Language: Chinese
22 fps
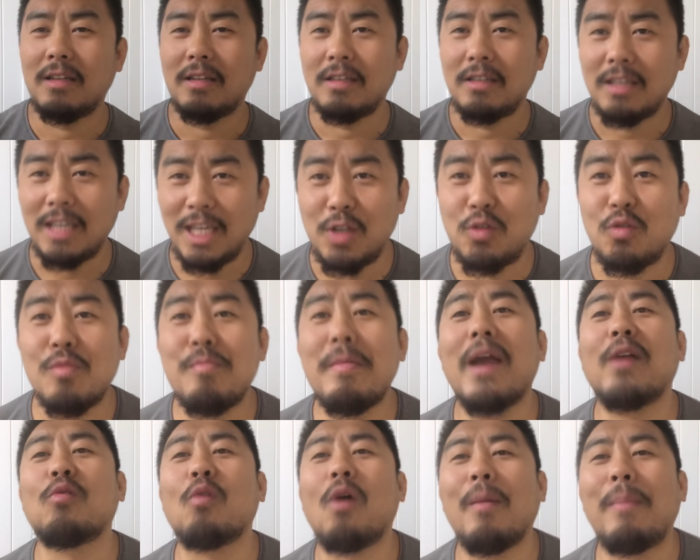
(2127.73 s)
你去
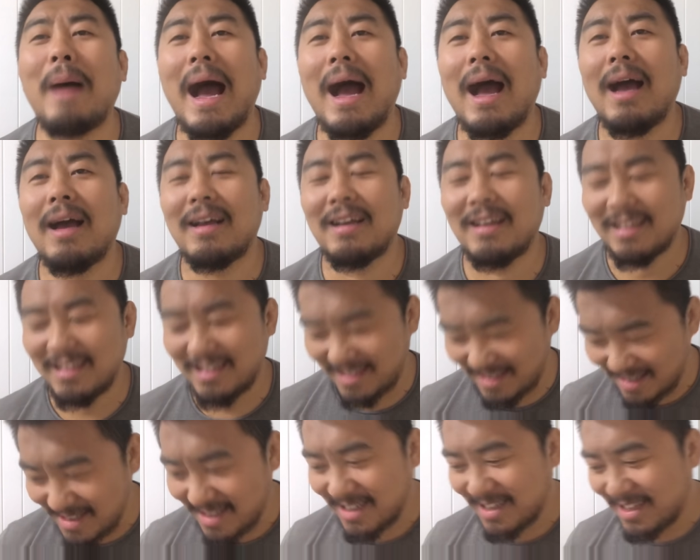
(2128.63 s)
美国吧，
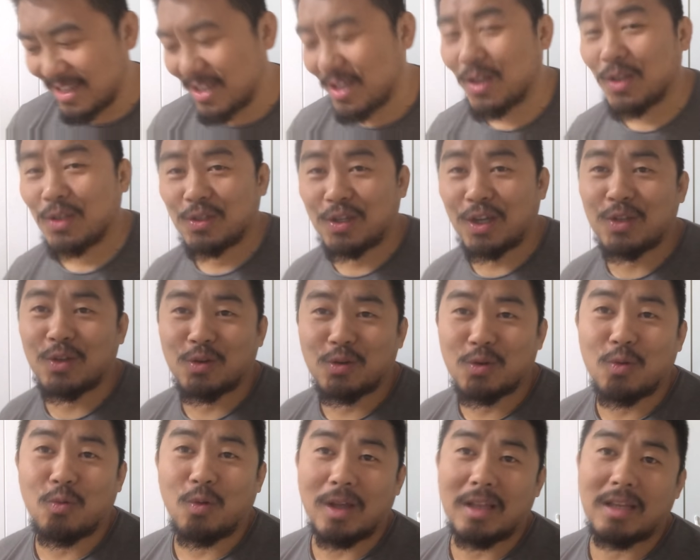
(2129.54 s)
这就
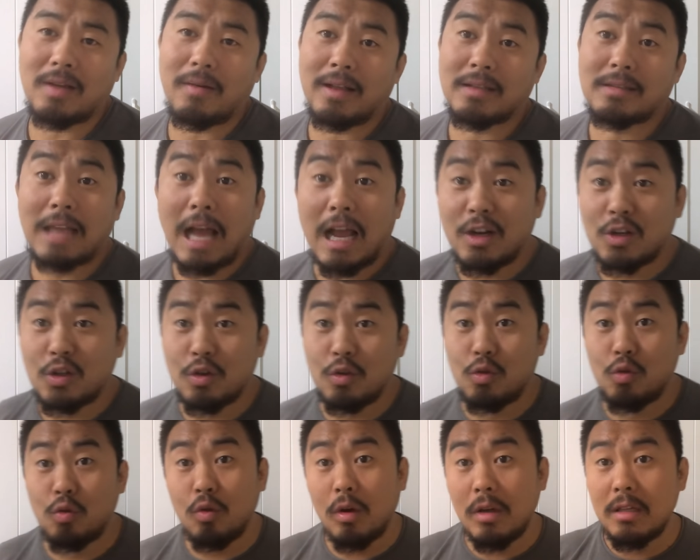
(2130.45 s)
是我的想法。但是
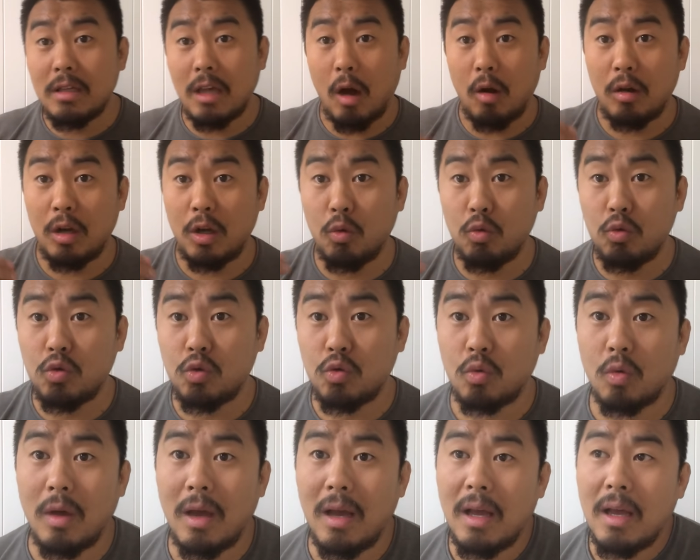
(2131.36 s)
如果你要留
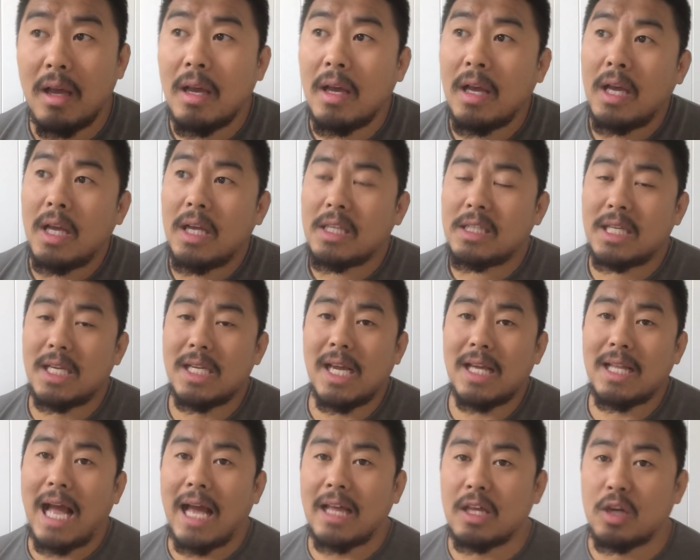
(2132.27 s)
学。加拿
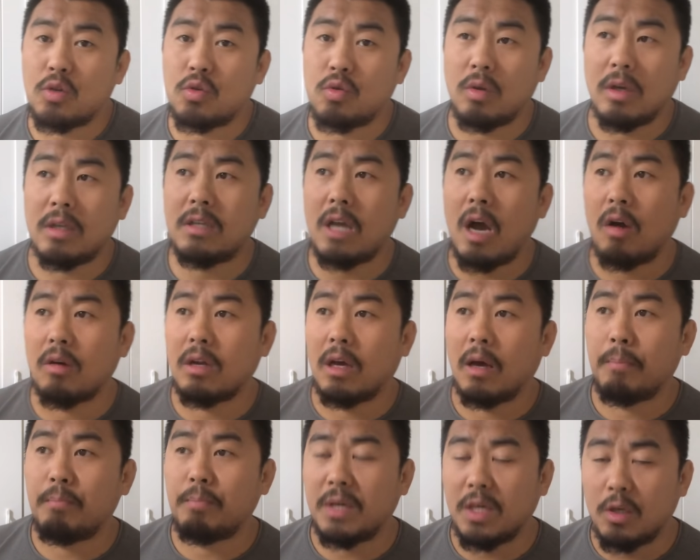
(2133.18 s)
大的学校
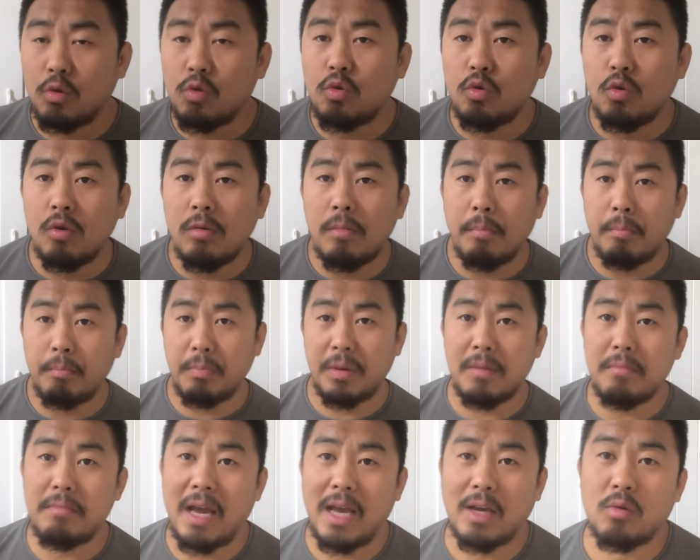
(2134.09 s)
呢，平均比
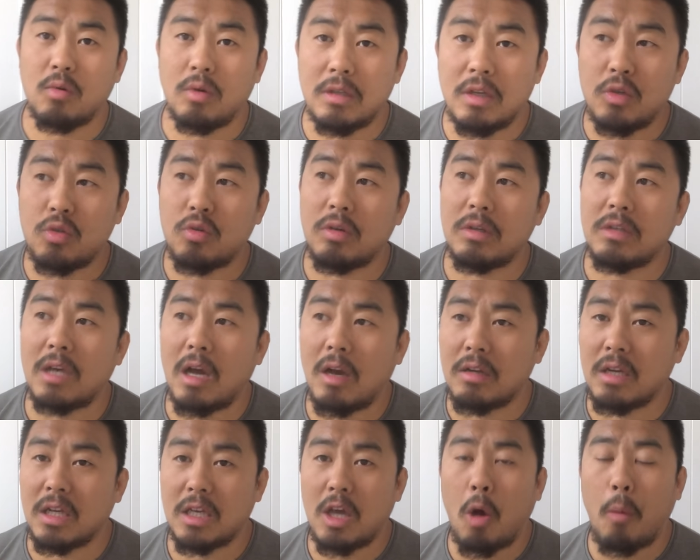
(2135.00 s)
美国的学校
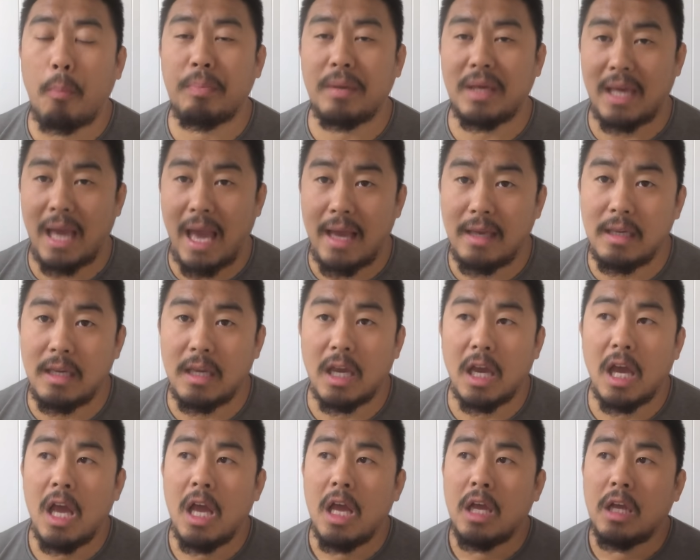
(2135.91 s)
呢要便宜，
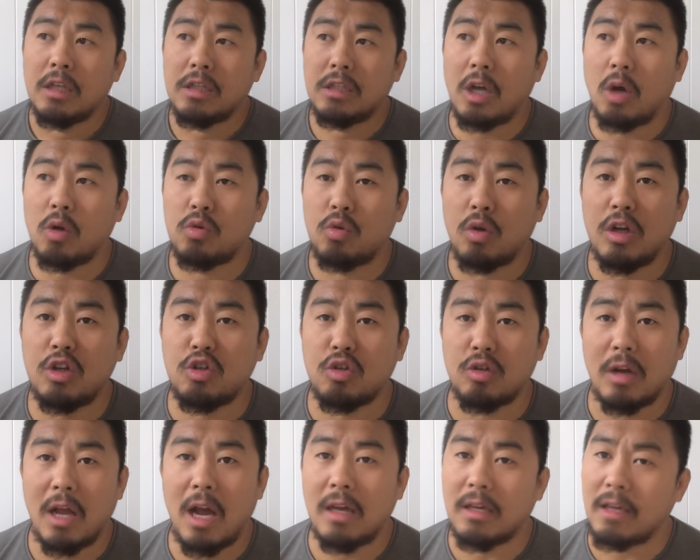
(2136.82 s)
教学质
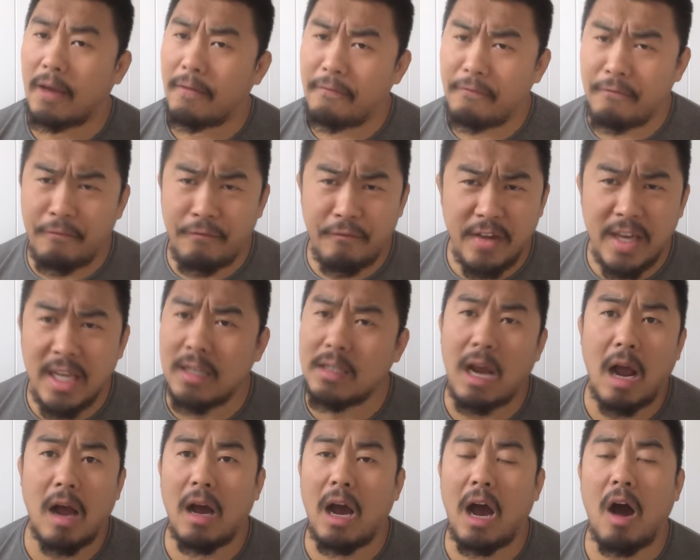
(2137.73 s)
量也非
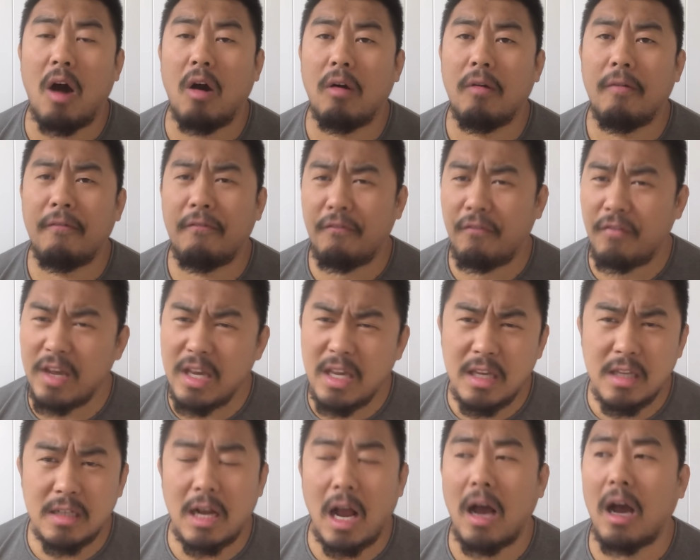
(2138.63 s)
常好，
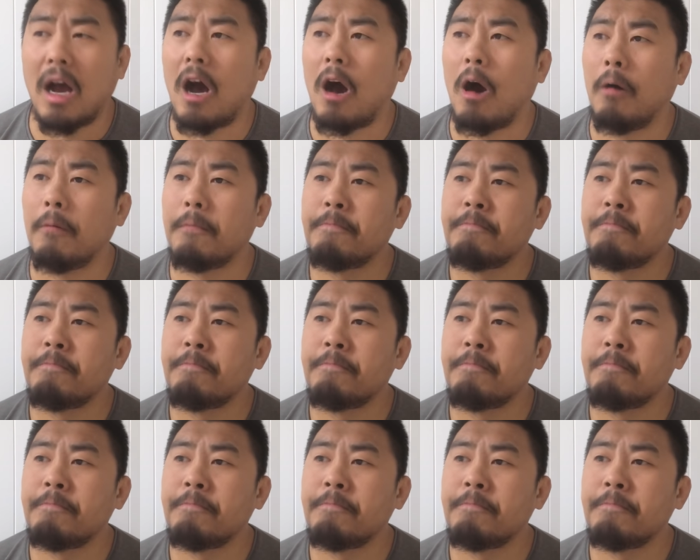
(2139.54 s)
非常好。